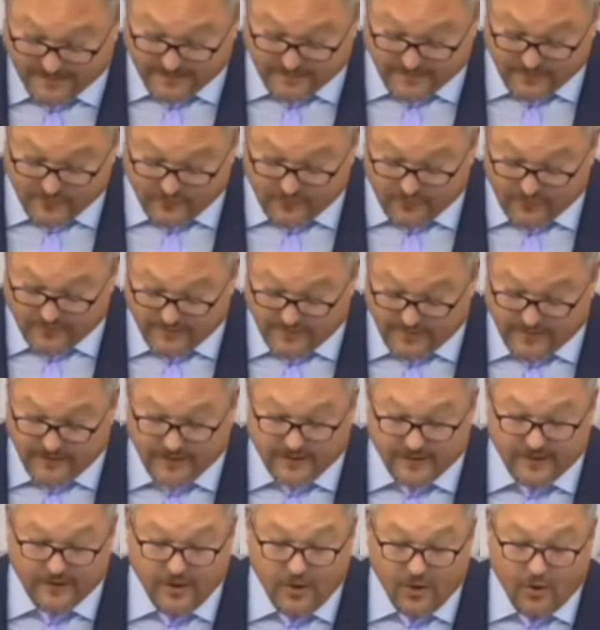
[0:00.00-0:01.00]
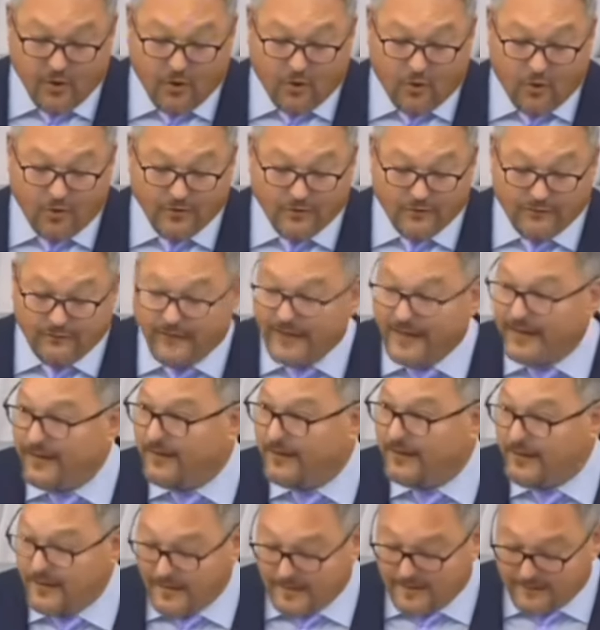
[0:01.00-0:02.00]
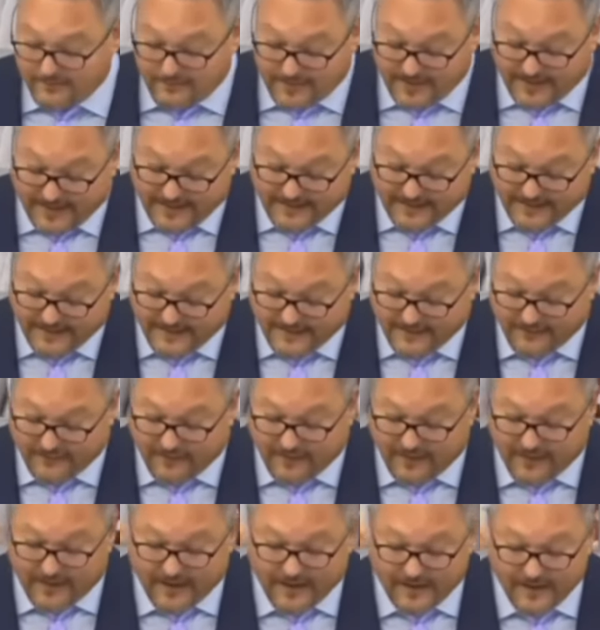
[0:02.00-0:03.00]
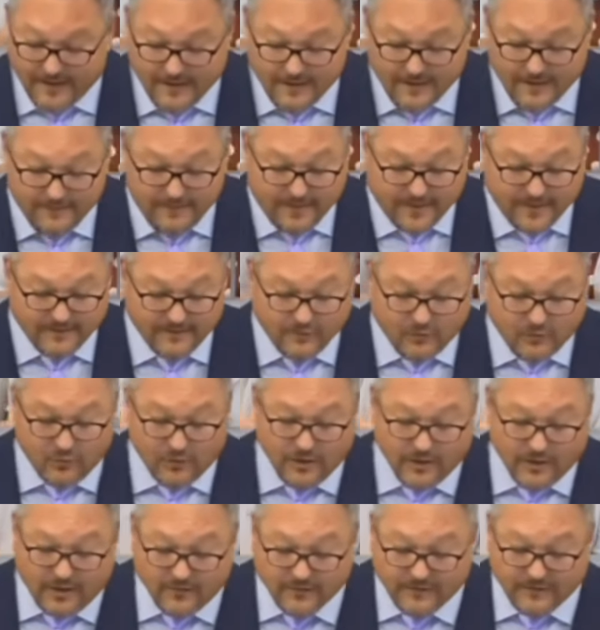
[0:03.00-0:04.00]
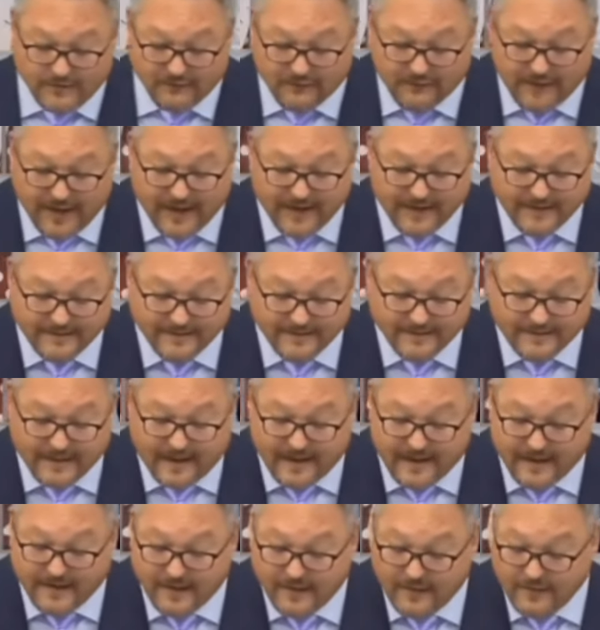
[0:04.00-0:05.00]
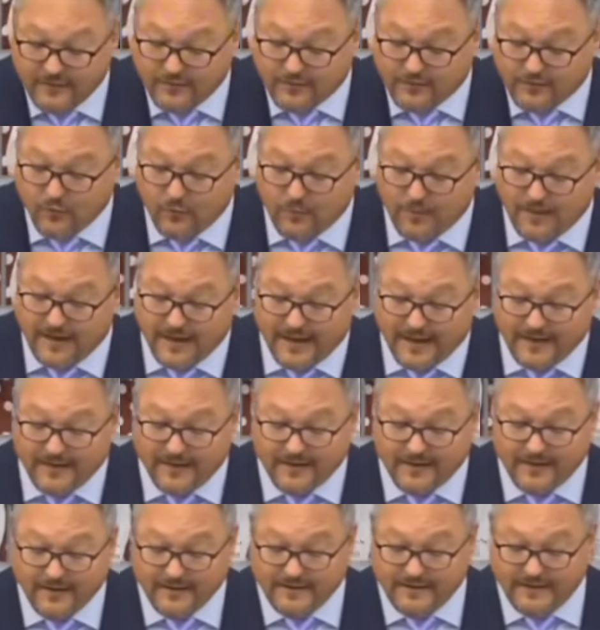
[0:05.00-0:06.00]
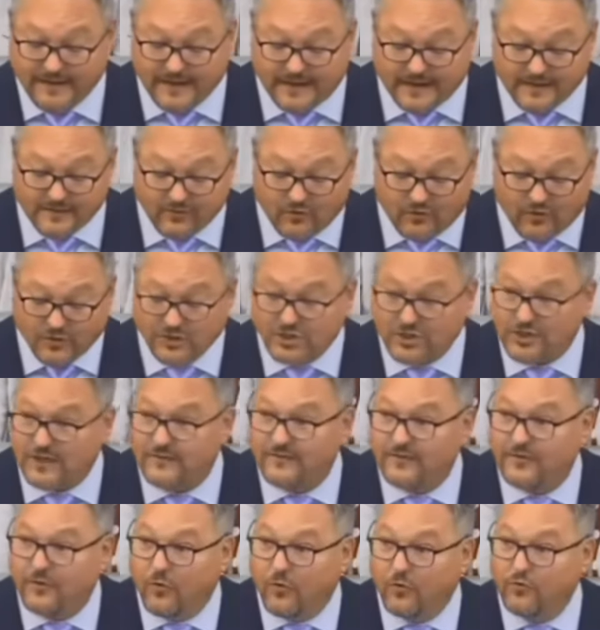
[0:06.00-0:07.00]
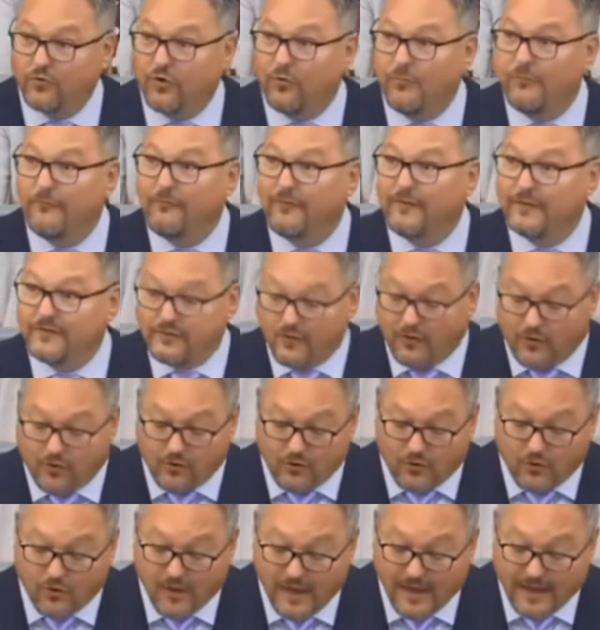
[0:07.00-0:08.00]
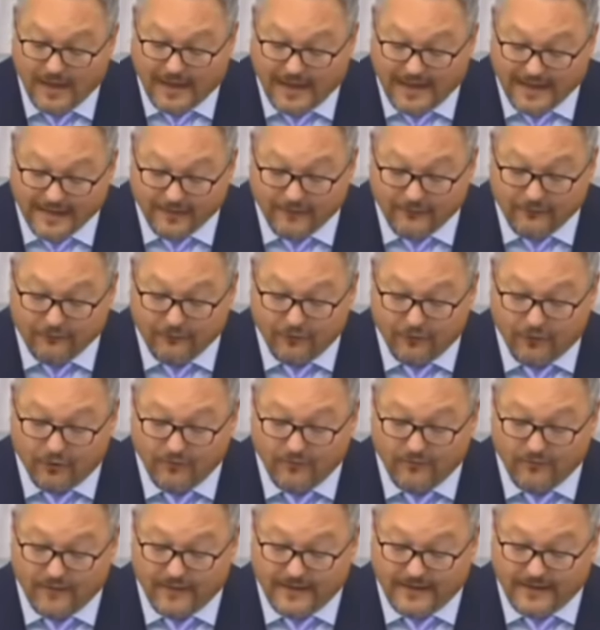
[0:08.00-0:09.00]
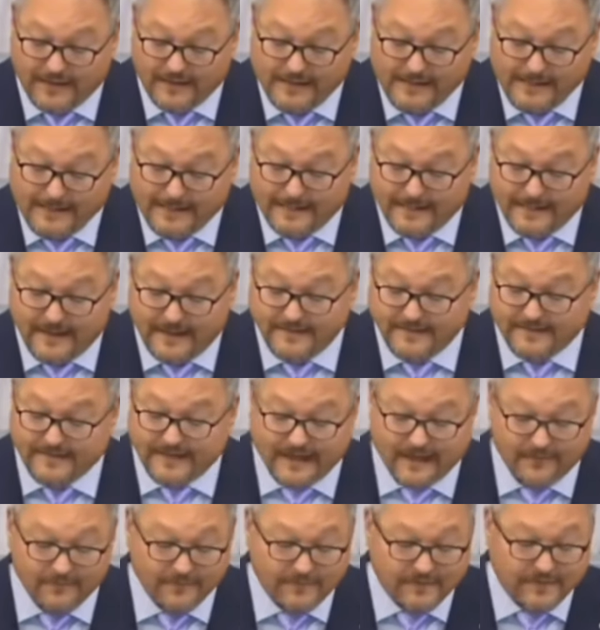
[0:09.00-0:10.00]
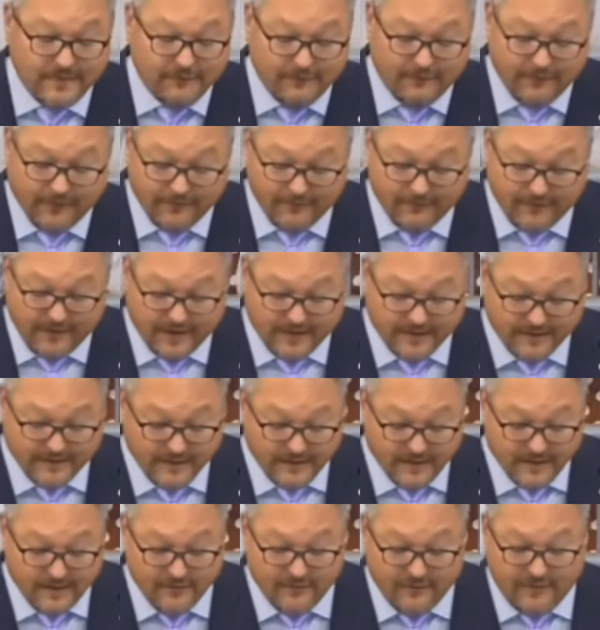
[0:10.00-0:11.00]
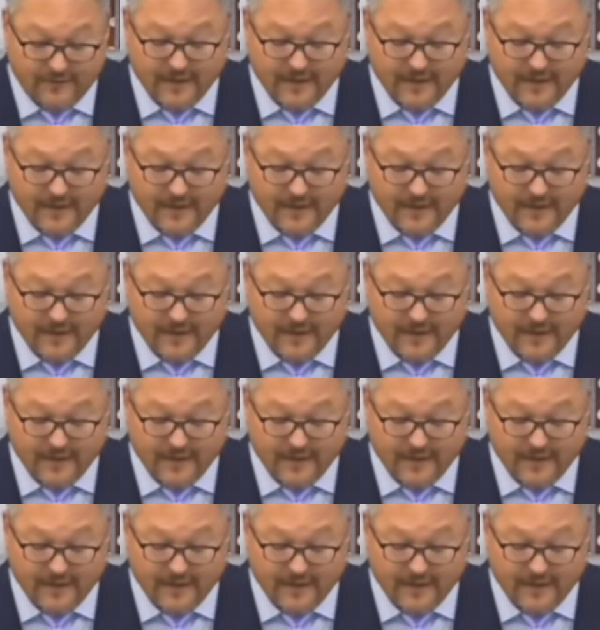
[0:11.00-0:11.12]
Pässe zu visieren und wer berechtigt war, Personen aus Afghanistan zu benennen, die nach Deutschland zur Rundumversorgung eingeflogen werden. Dies haben Sie verwehrt.